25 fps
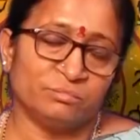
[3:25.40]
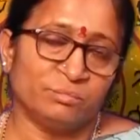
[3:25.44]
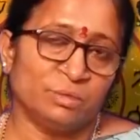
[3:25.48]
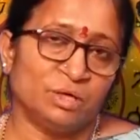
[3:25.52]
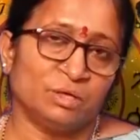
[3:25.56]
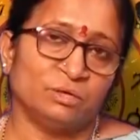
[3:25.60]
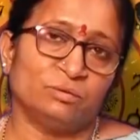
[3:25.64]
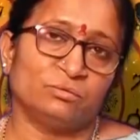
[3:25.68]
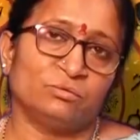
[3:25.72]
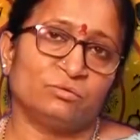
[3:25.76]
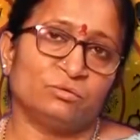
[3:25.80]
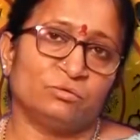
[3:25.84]

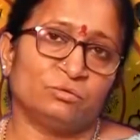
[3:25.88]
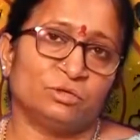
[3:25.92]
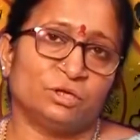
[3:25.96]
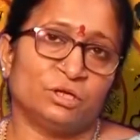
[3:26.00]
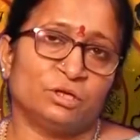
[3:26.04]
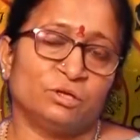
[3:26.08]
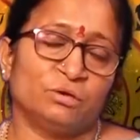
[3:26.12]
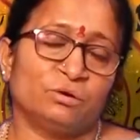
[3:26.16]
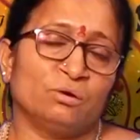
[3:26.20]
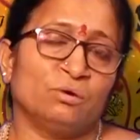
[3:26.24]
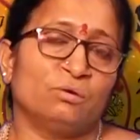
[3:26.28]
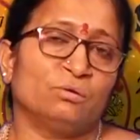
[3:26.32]
మీకు
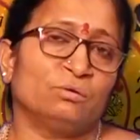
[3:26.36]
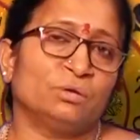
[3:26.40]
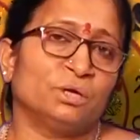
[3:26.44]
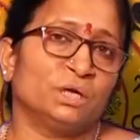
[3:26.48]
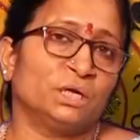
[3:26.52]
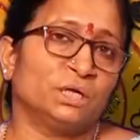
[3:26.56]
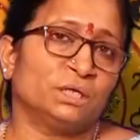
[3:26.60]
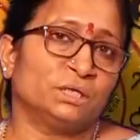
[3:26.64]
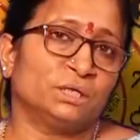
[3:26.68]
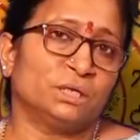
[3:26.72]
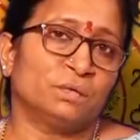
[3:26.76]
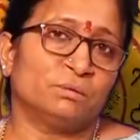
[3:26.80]
తృతీయంలో
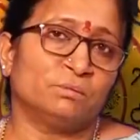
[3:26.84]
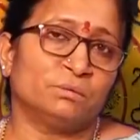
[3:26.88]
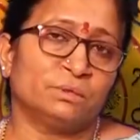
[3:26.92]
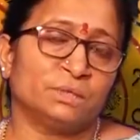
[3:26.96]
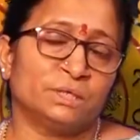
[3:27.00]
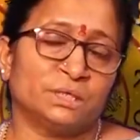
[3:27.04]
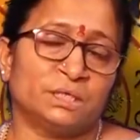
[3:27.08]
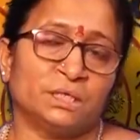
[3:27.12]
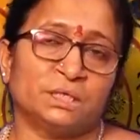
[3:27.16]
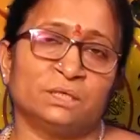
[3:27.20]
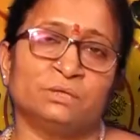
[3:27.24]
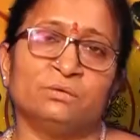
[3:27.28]
ఉన్నాడు
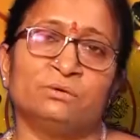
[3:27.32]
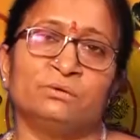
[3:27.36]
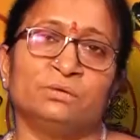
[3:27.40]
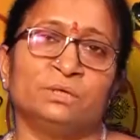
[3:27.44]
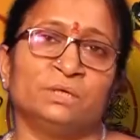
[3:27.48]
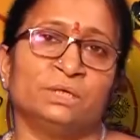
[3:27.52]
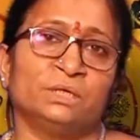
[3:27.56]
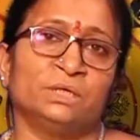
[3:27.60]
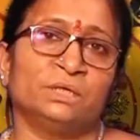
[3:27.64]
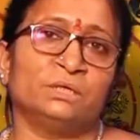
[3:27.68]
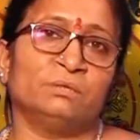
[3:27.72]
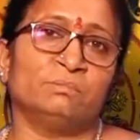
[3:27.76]
కాబట్టి రెండో
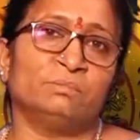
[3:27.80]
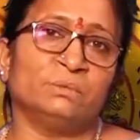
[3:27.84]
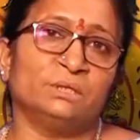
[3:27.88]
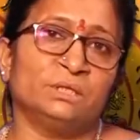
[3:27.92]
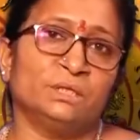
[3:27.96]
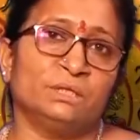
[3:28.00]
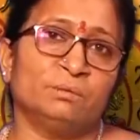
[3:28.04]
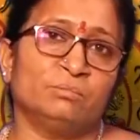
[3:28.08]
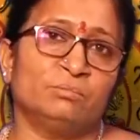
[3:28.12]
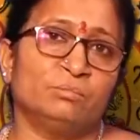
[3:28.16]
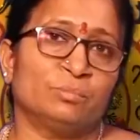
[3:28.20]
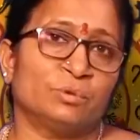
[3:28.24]

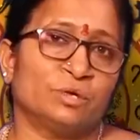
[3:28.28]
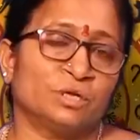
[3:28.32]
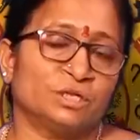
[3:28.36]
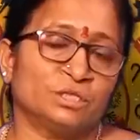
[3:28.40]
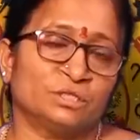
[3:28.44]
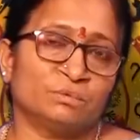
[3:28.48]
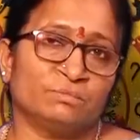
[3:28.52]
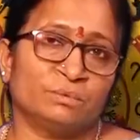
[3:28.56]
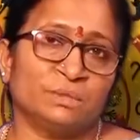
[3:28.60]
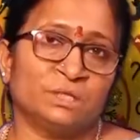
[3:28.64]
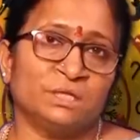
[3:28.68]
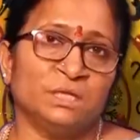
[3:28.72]
ఇంటిధిపతి
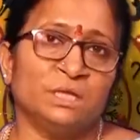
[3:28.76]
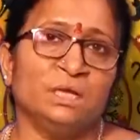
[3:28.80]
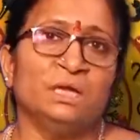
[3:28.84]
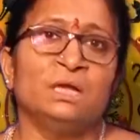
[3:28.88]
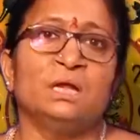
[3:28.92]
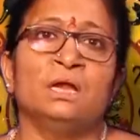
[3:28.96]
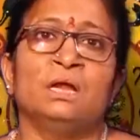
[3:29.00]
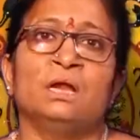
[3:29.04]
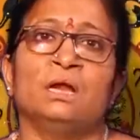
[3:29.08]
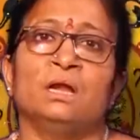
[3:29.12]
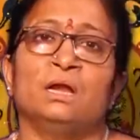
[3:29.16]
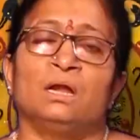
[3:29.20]
బృహస్పతి
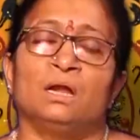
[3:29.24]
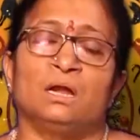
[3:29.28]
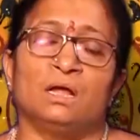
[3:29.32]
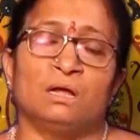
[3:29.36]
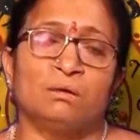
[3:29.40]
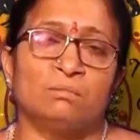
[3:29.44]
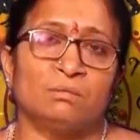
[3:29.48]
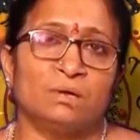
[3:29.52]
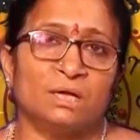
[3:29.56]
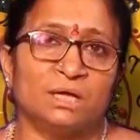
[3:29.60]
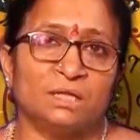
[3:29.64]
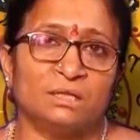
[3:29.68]

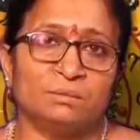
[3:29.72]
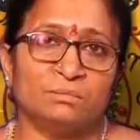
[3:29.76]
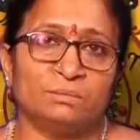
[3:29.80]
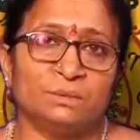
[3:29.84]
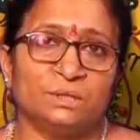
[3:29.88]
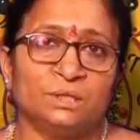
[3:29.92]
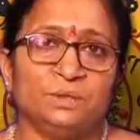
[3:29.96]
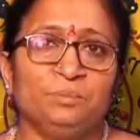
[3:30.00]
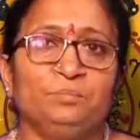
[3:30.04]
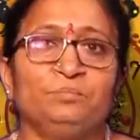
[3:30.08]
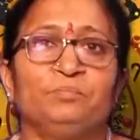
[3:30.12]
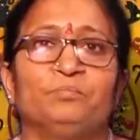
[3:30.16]

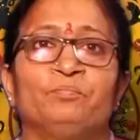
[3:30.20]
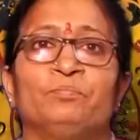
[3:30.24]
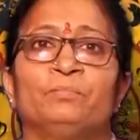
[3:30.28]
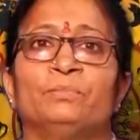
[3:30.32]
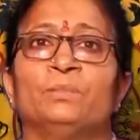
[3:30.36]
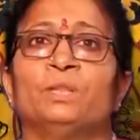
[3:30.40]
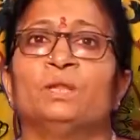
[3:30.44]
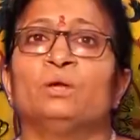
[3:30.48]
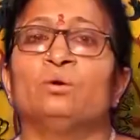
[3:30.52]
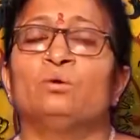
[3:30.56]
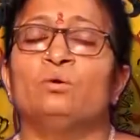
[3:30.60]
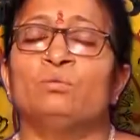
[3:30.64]
లాభాధిపతి
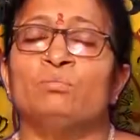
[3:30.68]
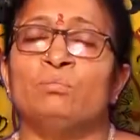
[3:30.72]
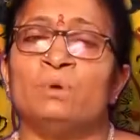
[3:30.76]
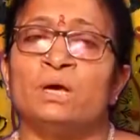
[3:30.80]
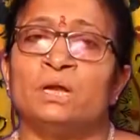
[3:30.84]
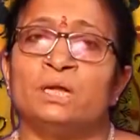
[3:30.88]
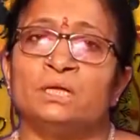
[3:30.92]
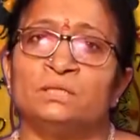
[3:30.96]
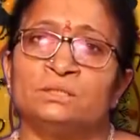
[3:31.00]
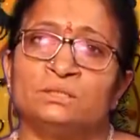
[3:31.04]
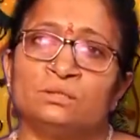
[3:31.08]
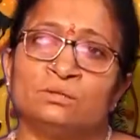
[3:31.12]

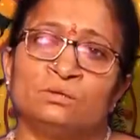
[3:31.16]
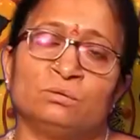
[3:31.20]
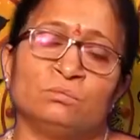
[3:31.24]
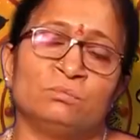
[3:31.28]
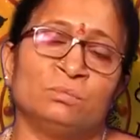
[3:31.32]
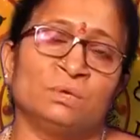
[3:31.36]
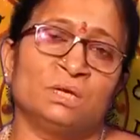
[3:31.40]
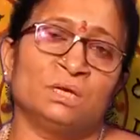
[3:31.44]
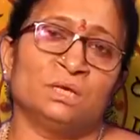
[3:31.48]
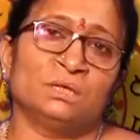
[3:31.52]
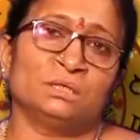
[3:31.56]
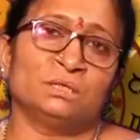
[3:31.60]
కుంభరాశి
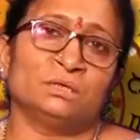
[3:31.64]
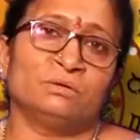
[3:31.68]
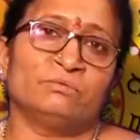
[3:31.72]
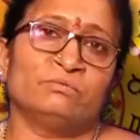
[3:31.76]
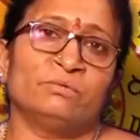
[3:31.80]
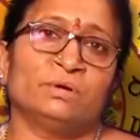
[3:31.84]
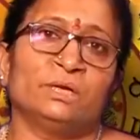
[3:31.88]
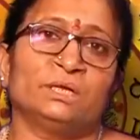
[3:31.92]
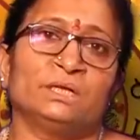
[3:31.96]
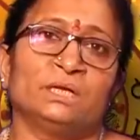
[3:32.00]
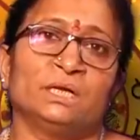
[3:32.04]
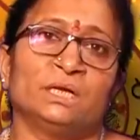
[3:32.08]
కుంభలగ్నం
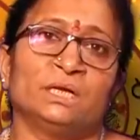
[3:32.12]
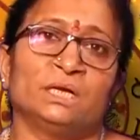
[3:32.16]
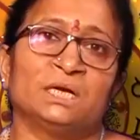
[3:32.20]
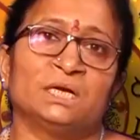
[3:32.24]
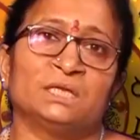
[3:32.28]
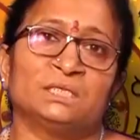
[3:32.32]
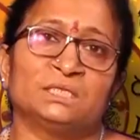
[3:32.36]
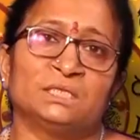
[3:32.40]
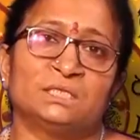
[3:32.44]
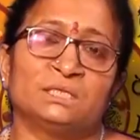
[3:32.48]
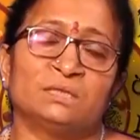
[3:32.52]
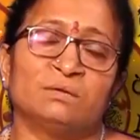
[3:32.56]
వారికి
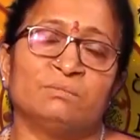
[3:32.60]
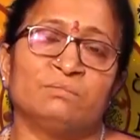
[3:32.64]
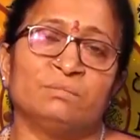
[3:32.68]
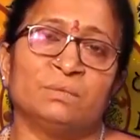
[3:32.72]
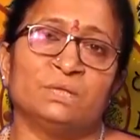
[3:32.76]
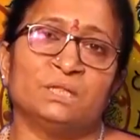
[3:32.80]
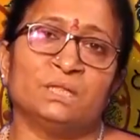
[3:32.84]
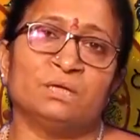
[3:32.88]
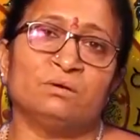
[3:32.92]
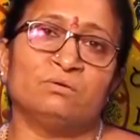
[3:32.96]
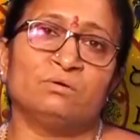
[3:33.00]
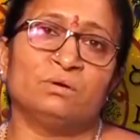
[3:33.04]
కష్టం
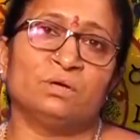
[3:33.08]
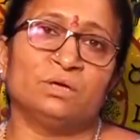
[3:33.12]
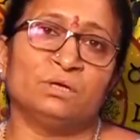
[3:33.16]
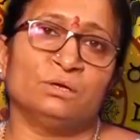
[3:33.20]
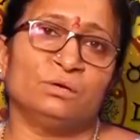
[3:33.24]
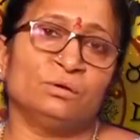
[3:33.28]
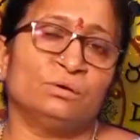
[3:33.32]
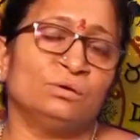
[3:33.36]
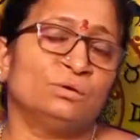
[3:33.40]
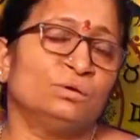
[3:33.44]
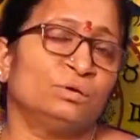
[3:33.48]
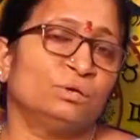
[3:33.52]
మీదే ఒక
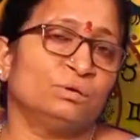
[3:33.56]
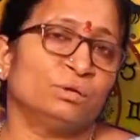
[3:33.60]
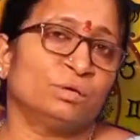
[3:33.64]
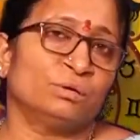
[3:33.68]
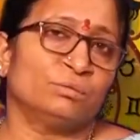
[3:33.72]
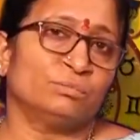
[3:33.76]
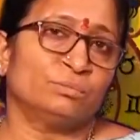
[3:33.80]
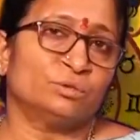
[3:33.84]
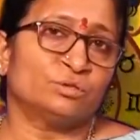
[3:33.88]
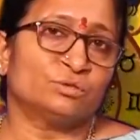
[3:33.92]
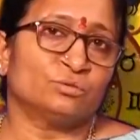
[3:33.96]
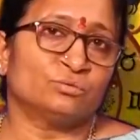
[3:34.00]
ఇల్లును
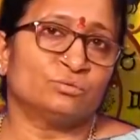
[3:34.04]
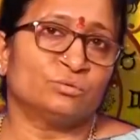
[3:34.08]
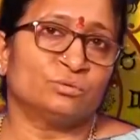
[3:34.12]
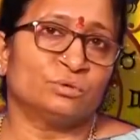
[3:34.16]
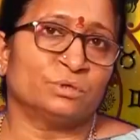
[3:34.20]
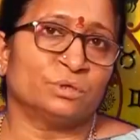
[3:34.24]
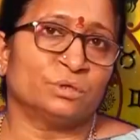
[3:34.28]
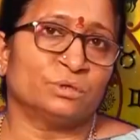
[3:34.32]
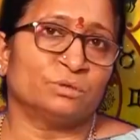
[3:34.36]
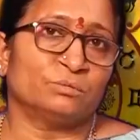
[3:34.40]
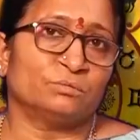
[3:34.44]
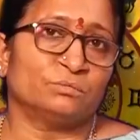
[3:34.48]

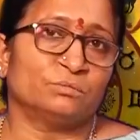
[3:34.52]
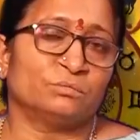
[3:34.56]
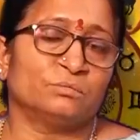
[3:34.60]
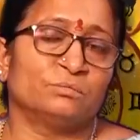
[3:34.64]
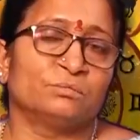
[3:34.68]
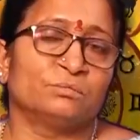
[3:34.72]
నిర్మించుకుంటారు